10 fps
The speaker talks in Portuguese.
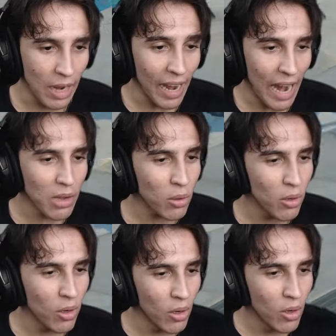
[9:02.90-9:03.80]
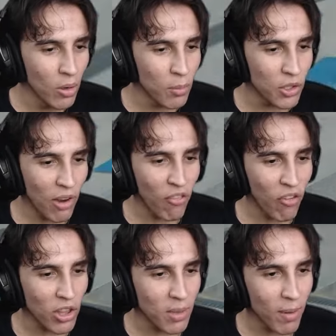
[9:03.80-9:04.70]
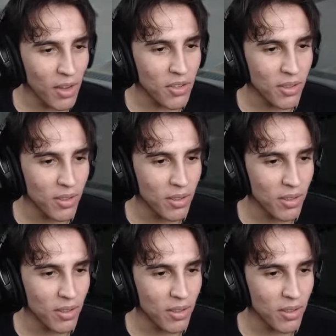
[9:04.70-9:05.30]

Caralho! Está forte demais.